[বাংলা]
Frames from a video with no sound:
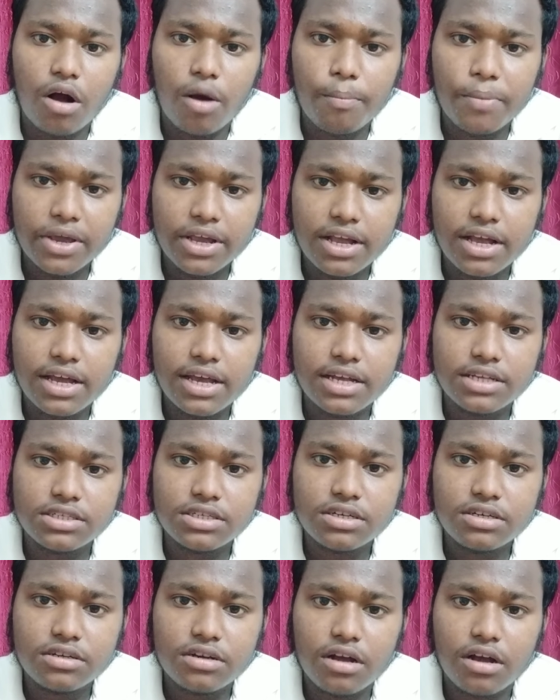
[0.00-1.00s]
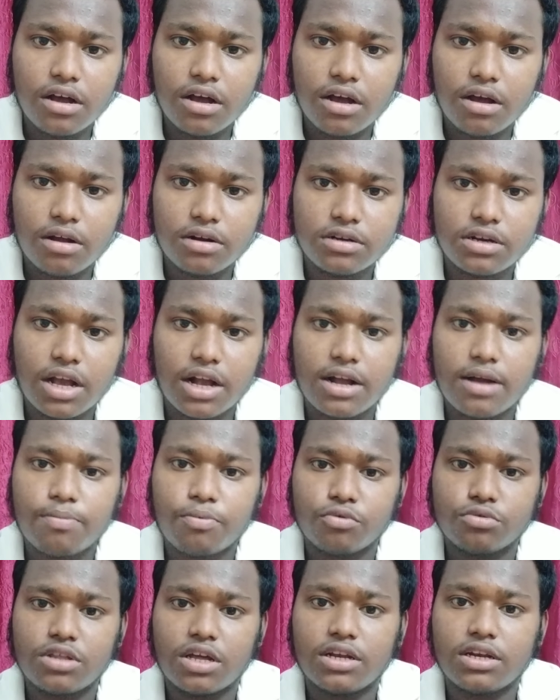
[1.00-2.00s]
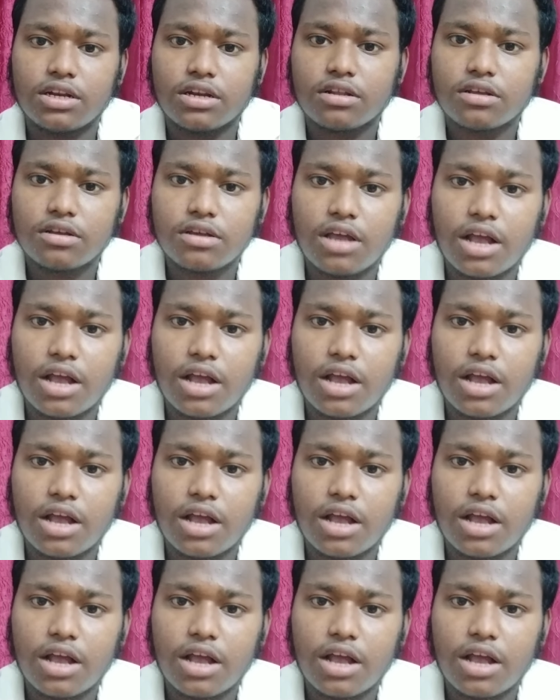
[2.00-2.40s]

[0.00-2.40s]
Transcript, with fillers: অপেক্ষায় আছে টাকা প্রদানের